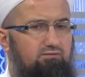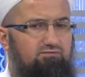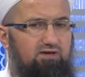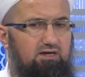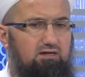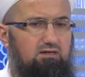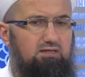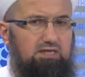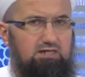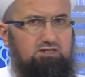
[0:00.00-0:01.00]
ve
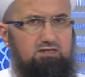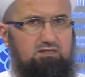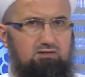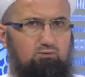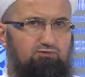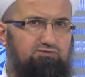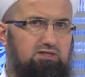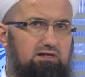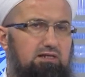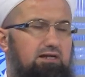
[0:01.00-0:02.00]
gerçekten o
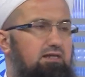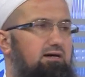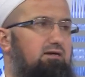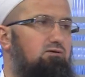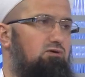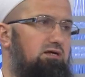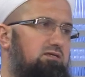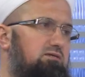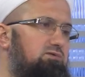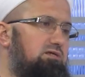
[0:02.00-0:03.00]
fitrelere layık olan
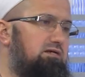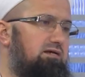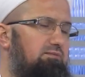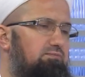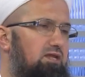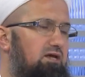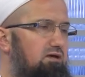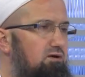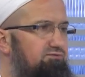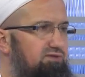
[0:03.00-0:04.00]
kimselere
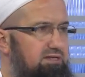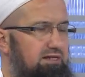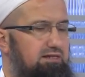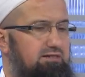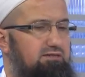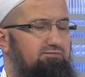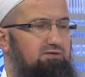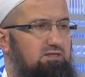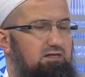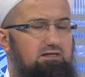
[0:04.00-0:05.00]
fitrelerinde,
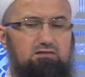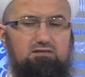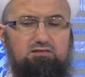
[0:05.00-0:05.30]
fidyelerinde,